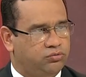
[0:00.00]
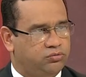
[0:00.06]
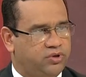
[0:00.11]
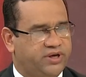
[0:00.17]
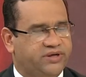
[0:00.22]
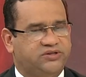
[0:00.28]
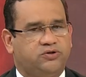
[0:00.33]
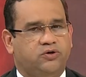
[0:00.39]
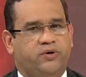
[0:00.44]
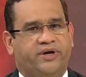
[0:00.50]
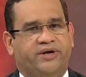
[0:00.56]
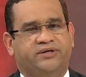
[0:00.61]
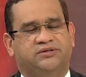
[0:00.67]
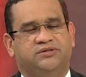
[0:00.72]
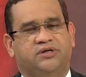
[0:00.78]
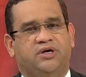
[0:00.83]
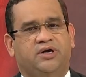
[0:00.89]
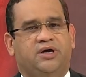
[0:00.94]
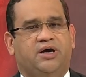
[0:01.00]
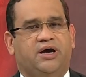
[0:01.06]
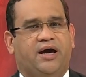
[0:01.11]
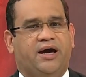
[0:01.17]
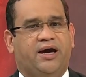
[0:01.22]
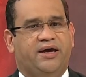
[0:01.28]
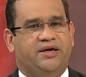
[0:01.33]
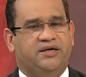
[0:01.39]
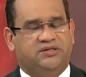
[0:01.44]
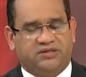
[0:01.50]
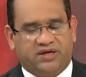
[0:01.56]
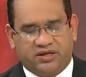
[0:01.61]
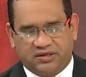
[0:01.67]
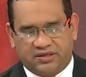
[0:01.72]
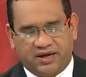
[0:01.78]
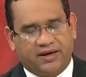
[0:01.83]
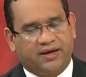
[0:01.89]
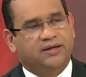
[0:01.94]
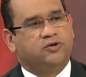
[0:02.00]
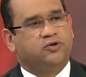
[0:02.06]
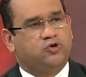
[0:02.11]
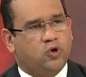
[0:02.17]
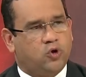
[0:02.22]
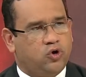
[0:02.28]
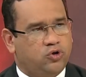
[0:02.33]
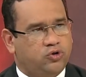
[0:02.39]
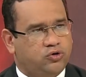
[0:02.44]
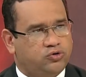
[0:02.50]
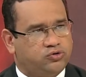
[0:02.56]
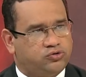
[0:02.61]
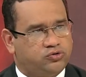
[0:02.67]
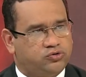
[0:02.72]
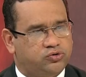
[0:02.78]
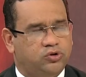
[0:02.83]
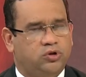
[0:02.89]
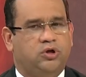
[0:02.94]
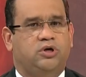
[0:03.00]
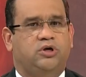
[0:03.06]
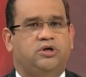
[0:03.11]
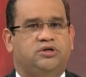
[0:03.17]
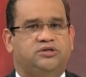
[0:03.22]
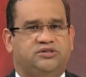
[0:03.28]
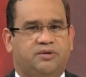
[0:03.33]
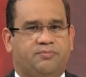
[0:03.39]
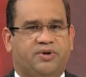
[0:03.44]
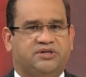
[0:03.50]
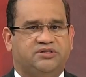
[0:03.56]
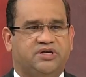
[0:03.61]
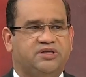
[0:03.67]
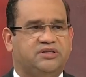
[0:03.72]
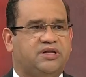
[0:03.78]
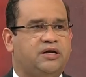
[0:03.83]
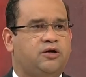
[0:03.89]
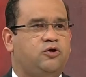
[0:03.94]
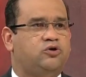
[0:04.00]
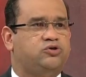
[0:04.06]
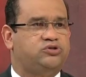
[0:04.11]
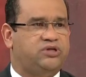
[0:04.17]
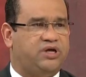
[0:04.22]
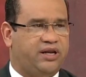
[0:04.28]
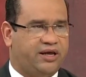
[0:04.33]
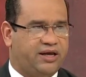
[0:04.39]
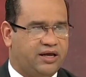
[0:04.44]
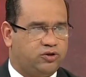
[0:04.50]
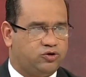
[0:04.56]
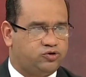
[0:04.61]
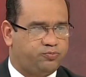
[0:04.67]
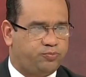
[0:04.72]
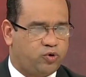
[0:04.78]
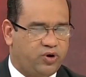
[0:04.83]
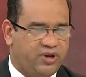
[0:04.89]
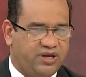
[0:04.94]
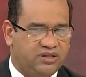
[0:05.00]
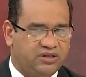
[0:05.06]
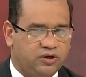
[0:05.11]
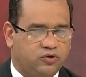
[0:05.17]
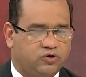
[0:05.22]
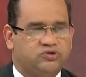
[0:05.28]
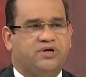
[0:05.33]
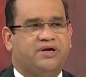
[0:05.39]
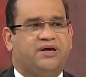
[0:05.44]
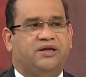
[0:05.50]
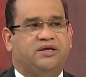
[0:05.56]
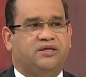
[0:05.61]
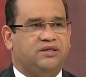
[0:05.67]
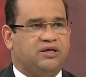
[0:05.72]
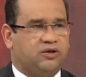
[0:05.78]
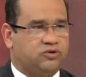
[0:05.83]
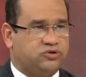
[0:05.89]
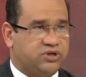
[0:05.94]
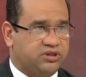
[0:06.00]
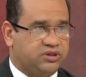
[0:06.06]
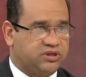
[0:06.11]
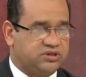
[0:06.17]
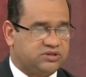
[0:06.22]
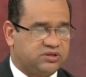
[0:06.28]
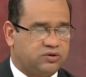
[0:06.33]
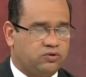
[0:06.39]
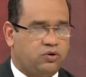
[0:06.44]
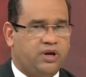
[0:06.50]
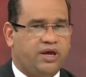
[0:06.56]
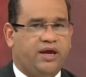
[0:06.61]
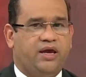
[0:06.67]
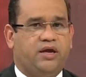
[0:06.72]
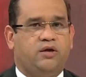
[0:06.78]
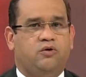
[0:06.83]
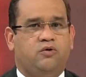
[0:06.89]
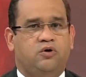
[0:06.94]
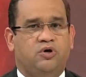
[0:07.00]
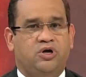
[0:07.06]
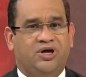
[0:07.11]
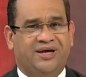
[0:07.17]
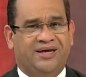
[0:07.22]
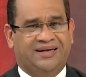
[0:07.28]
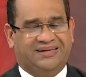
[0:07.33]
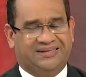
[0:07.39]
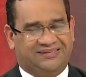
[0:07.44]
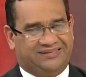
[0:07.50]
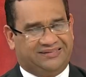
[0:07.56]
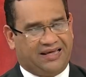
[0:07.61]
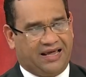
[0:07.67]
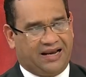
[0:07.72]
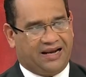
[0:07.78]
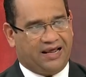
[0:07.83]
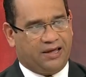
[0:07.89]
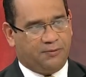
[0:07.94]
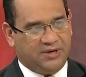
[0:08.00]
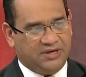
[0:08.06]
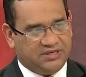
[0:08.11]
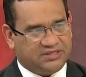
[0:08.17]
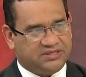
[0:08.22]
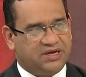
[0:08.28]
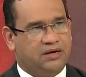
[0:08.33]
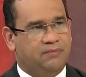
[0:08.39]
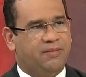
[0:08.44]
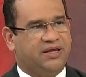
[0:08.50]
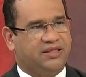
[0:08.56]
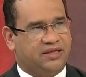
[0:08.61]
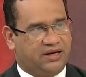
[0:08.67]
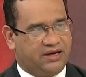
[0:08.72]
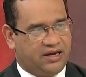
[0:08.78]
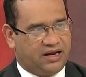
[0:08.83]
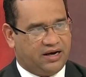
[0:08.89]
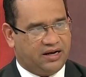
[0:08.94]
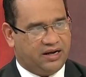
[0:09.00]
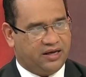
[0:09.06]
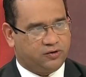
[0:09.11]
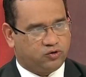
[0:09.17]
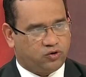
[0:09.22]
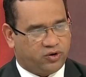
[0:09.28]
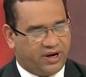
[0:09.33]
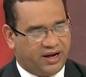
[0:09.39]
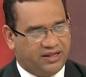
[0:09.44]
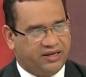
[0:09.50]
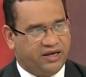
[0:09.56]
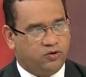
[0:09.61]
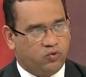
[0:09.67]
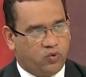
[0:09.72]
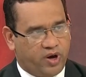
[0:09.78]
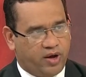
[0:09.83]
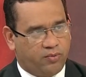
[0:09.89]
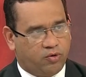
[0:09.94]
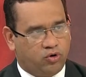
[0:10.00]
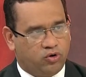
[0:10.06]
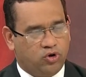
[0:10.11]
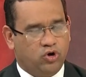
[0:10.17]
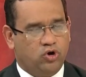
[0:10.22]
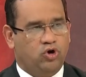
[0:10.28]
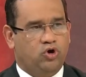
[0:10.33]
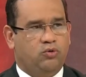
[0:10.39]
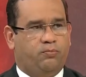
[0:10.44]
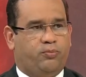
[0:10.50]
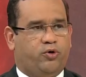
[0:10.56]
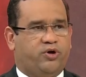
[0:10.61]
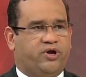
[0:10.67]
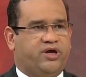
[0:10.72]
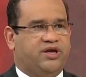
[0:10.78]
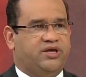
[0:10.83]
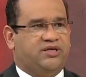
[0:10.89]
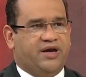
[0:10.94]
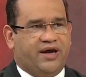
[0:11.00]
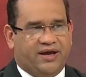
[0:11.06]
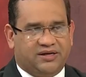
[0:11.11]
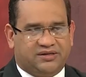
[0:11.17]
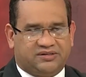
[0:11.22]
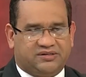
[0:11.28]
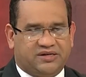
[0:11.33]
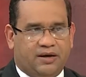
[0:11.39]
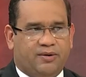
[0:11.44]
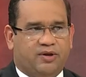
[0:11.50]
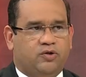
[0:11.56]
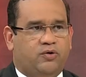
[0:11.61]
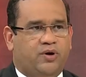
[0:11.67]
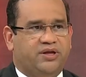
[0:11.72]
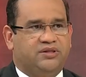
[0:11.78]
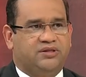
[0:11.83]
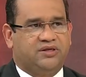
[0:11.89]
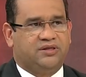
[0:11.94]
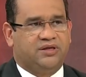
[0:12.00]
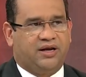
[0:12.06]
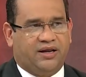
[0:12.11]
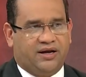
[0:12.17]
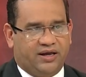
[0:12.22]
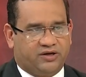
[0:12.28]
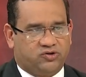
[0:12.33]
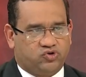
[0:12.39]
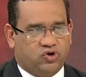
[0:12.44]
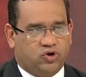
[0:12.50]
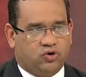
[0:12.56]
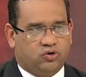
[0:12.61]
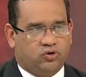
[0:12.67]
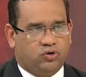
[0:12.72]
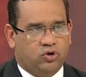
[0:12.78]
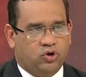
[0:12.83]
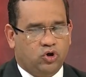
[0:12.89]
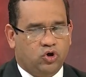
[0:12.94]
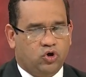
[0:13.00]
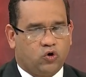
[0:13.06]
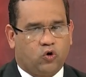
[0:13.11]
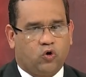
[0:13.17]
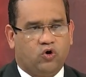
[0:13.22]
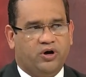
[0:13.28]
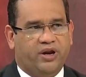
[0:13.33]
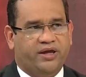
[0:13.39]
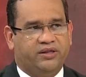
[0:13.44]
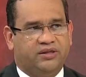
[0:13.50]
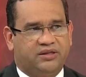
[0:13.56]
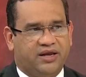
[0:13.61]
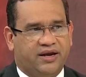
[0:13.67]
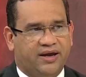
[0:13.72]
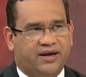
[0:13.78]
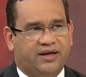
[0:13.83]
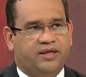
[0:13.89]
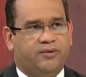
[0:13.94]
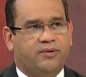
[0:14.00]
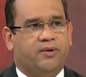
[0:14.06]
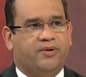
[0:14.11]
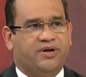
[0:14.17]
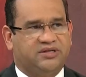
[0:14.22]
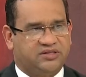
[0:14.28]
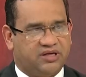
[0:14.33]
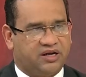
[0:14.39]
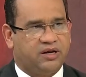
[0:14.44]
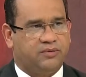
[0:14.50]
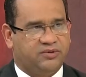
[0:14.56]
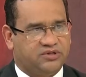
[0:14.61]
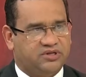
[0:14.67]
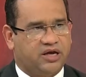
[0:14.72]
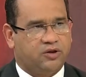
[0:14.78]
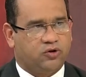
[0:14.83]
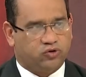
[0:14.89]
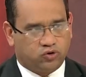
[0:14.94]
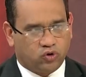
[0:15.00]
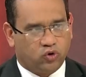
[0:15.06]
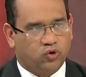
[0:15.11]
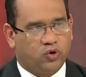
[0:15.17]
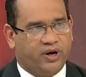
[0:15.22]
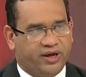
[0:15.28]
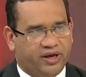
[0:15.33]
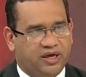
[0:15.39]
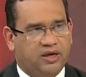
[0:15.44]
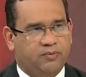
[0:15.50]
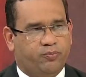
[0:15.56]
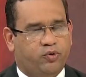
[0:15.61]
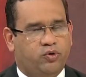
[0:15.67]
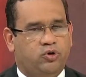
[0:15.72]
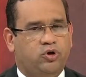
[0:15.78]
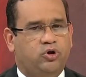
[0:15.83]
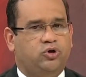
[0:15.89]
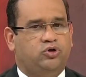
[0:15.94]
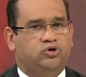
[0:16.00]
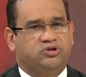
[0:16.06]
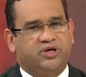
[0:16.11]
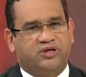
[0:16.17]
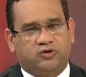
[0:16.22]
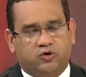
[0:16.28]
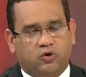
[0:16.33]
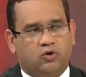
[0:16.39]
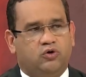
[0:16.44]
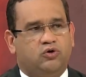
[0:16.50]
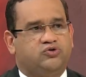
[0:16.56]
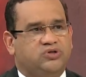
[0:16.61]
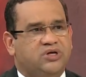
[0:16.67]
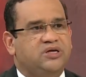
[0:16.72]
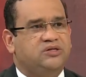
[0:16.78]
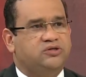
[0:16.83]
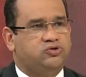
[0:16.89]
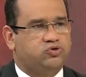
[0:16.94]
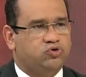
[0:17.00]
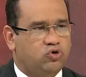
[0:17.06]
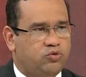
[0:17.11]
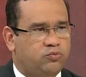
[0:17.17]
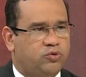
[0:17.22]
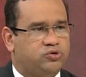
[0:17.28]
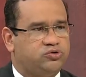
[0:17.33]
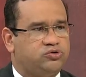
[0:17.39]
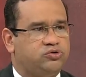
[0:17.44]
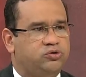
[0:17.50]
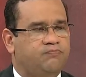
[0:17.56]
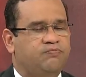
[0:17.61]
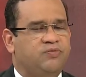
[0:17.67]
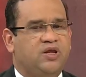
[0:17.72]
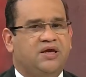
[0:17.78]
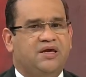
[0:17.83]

Esto es, ahí se integran todos, se presentan los delegados políticos acreditados ante ese colegio, se revisa el material electoral de nuevo, porque ya el sábado antes de la elección, con la entrega, debe haberse revisado todo el equipo, o sea, todos los insumos. Se instala.